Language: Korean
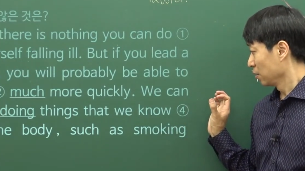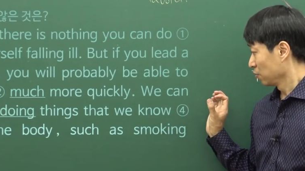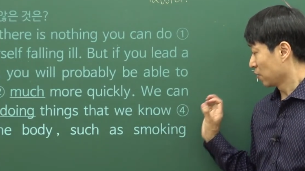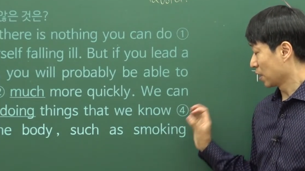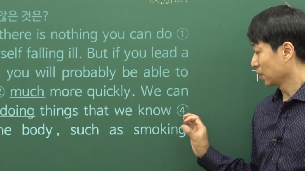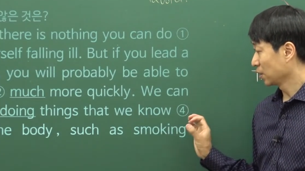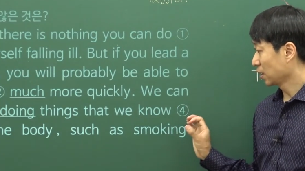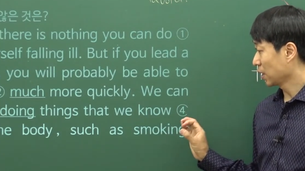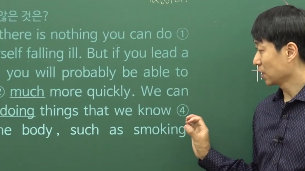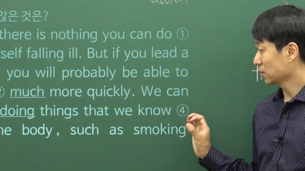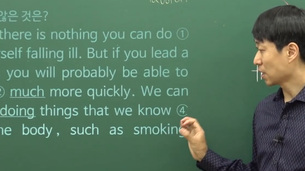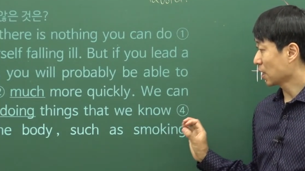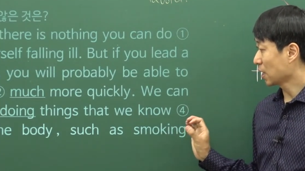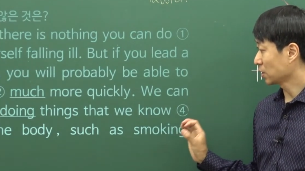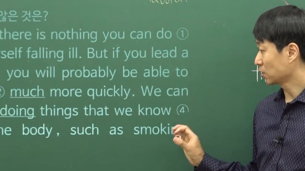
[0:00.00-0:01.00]

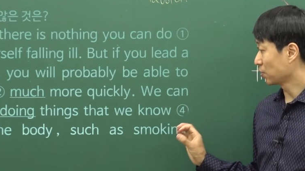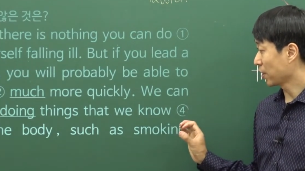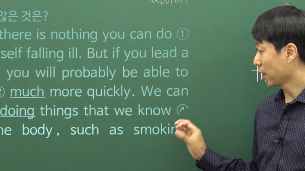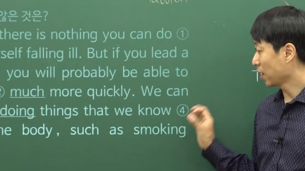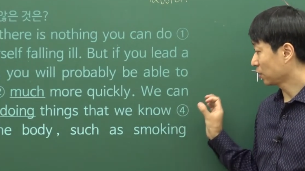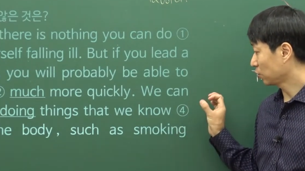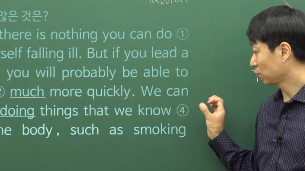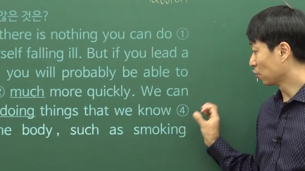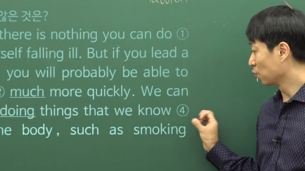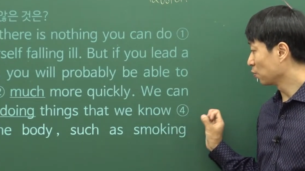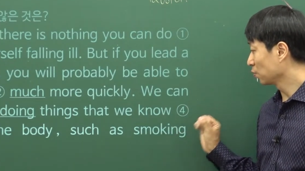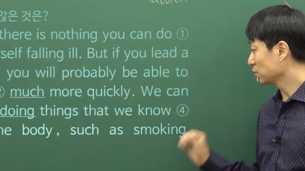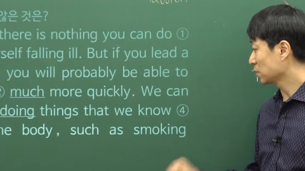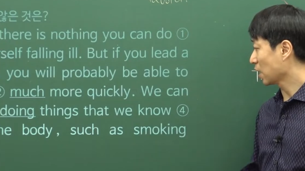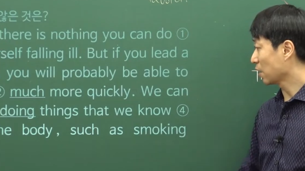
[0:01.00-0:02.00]
관계사 절의
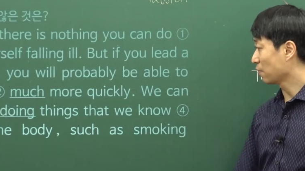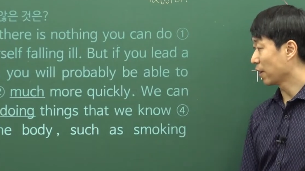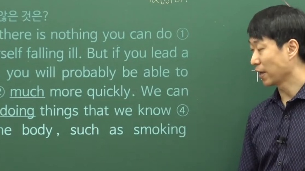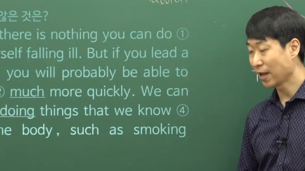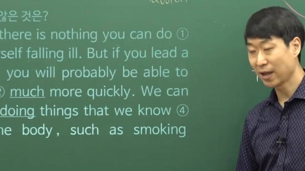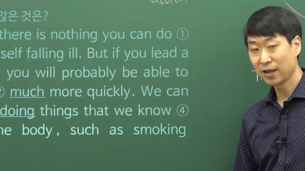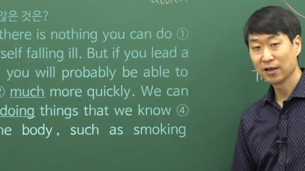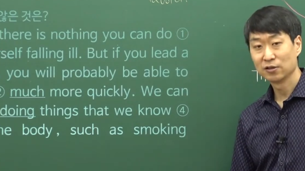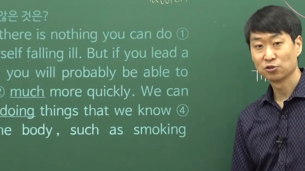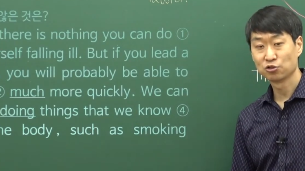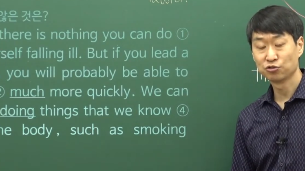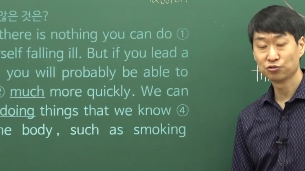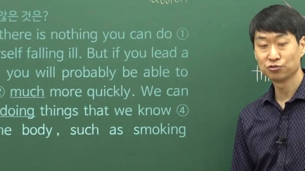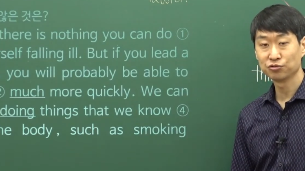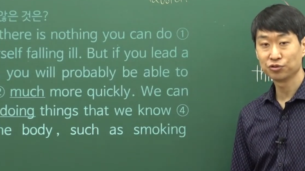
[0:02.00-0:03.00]
동사와의
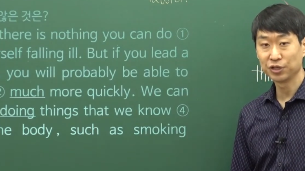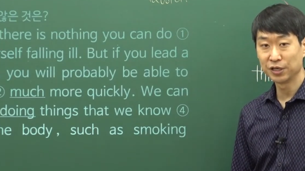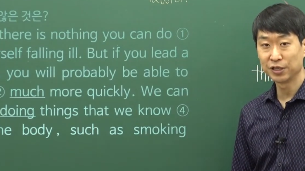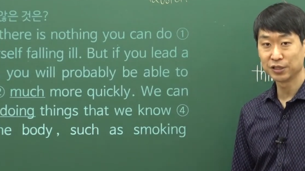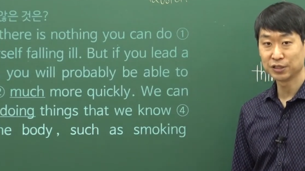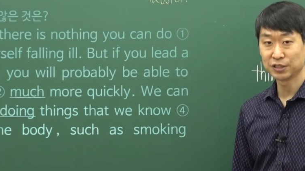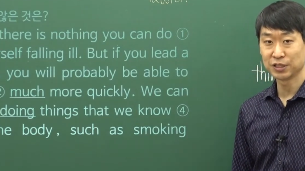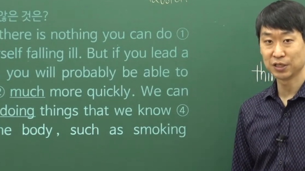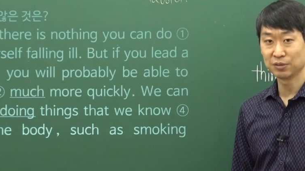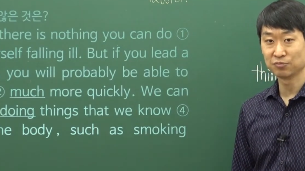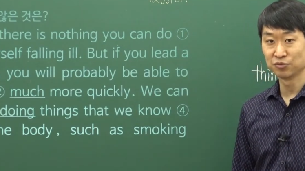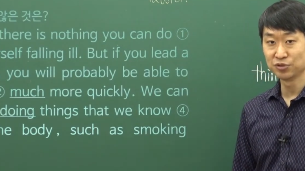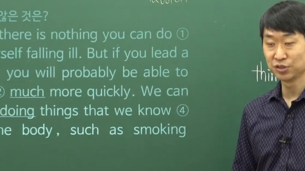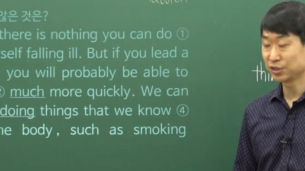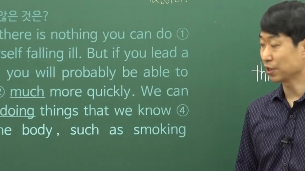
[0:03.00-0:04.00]
수일치
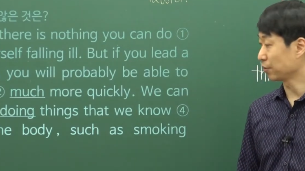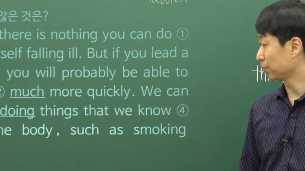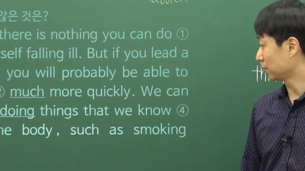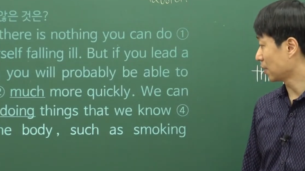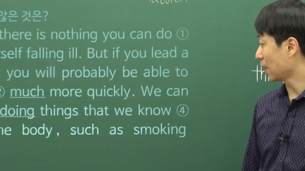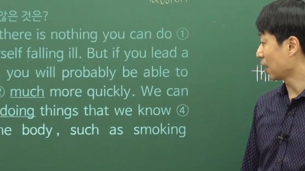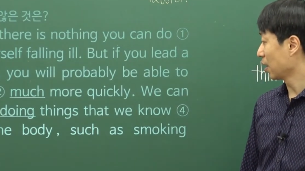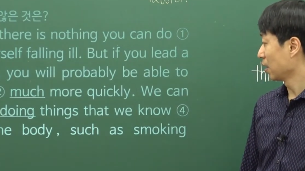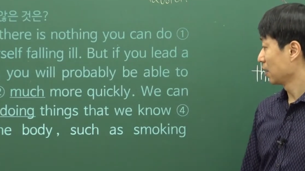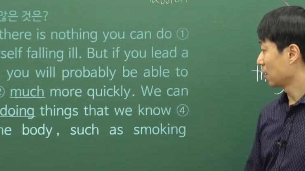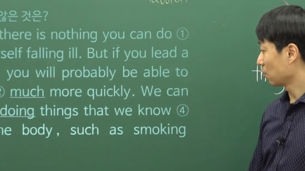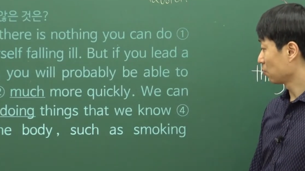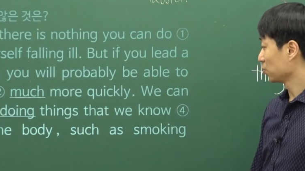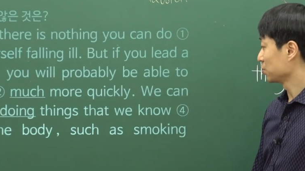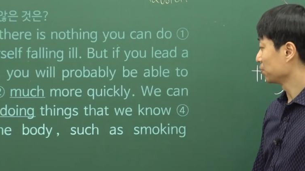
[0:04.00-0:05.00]

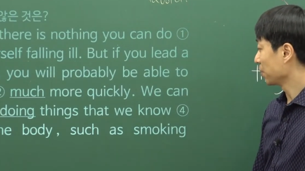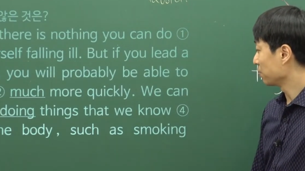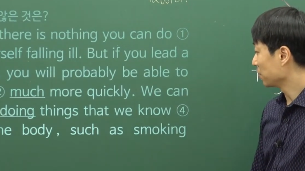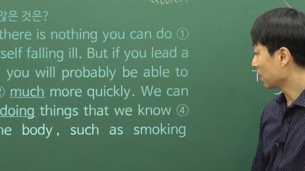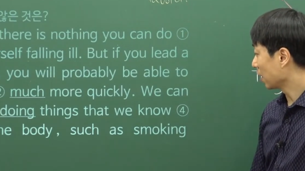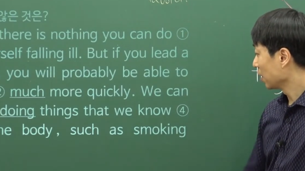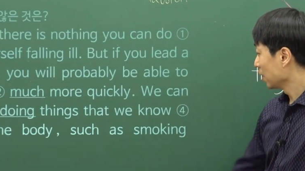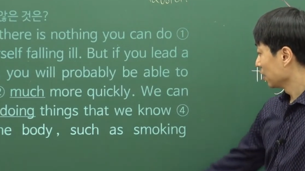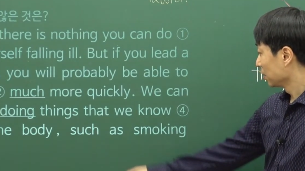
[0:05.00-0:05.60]
문제였다라고 보시면 됩니다.